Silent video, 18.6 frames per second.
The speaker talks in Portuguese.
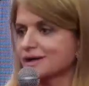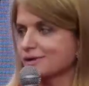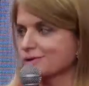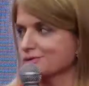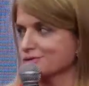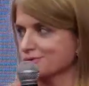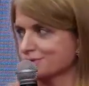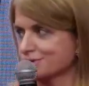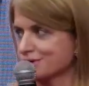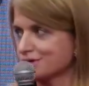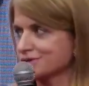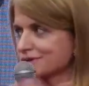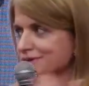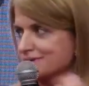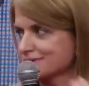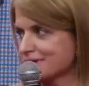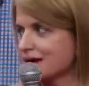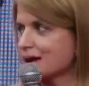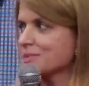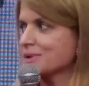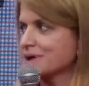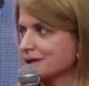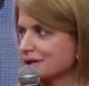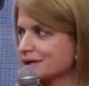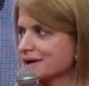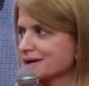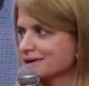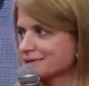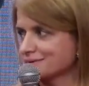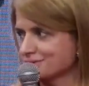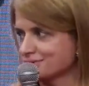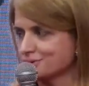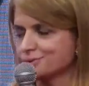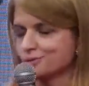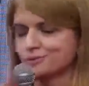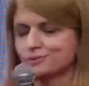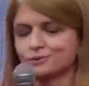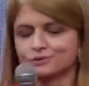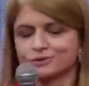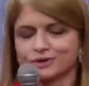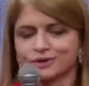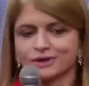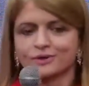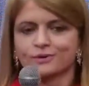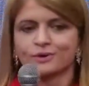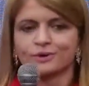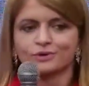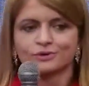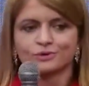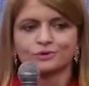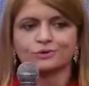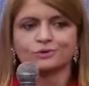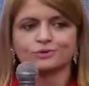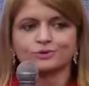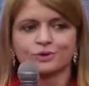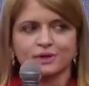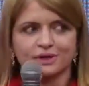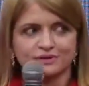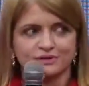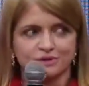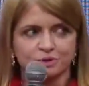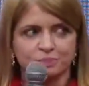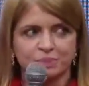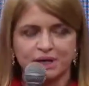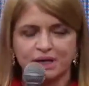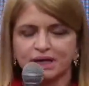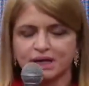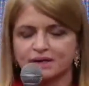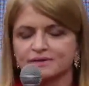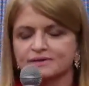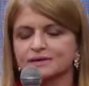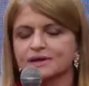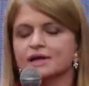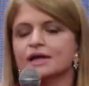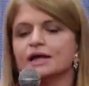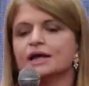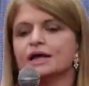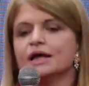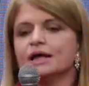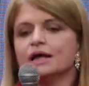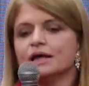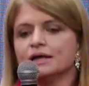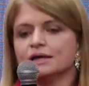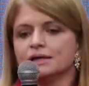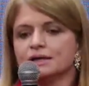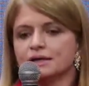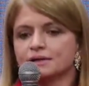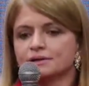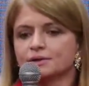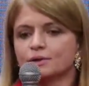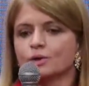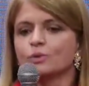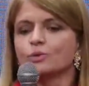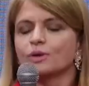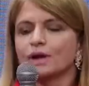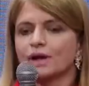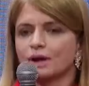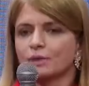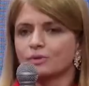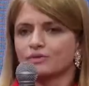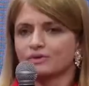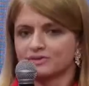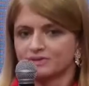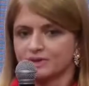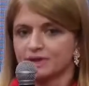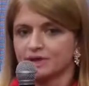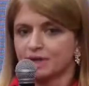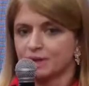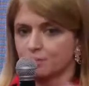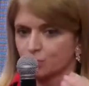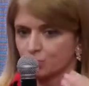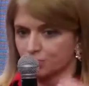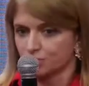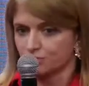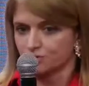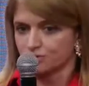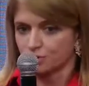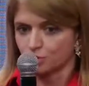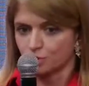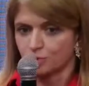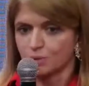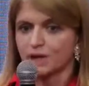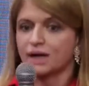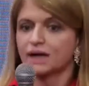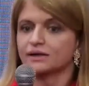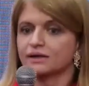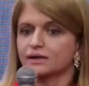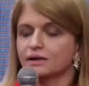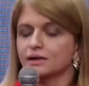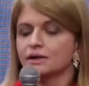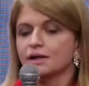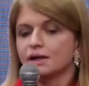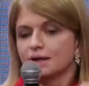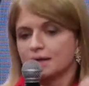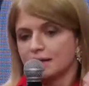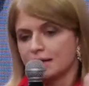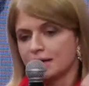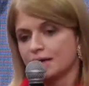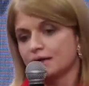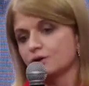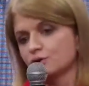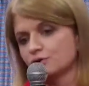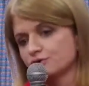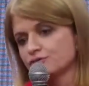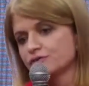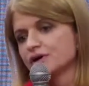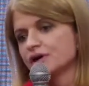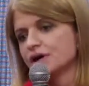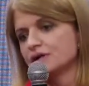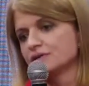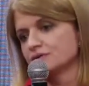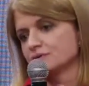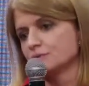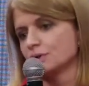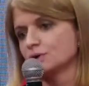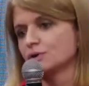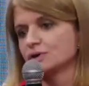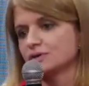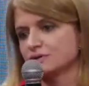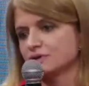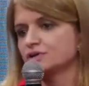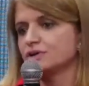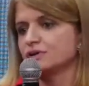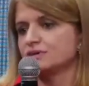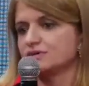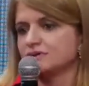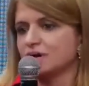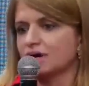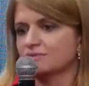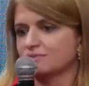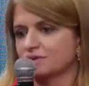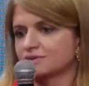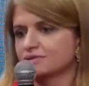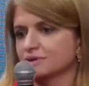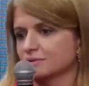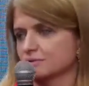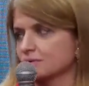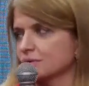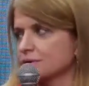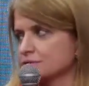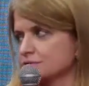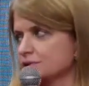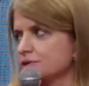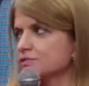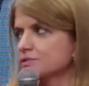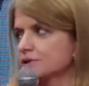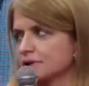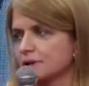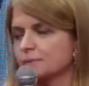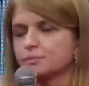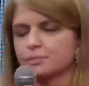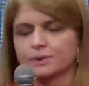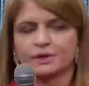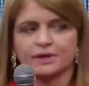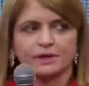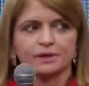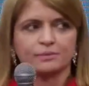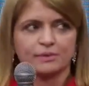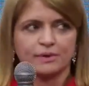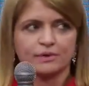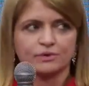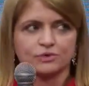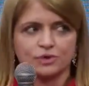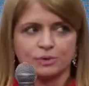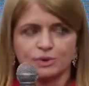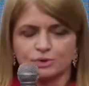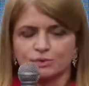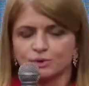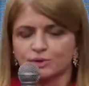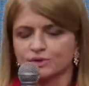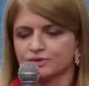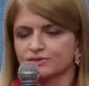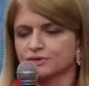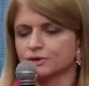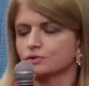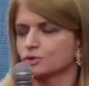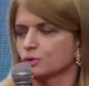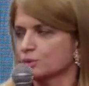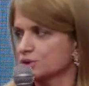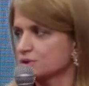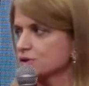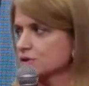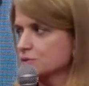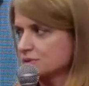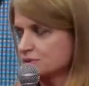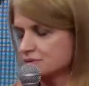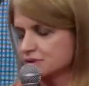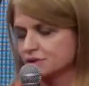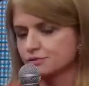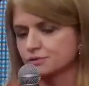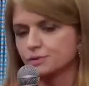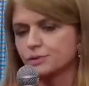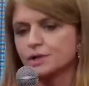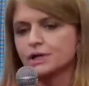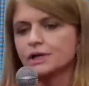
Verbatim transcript: Inclusive a doutora Regiane sabe aí, né? Câncer de útero, né? Colo de útero, câncer de pênis. E, então, é uma vacina que é importante ser tomada, é, inclusive antes do adolescente iniciar a vida sexual ativa, né? Porque é justamente uma doença sexualmente transmissível.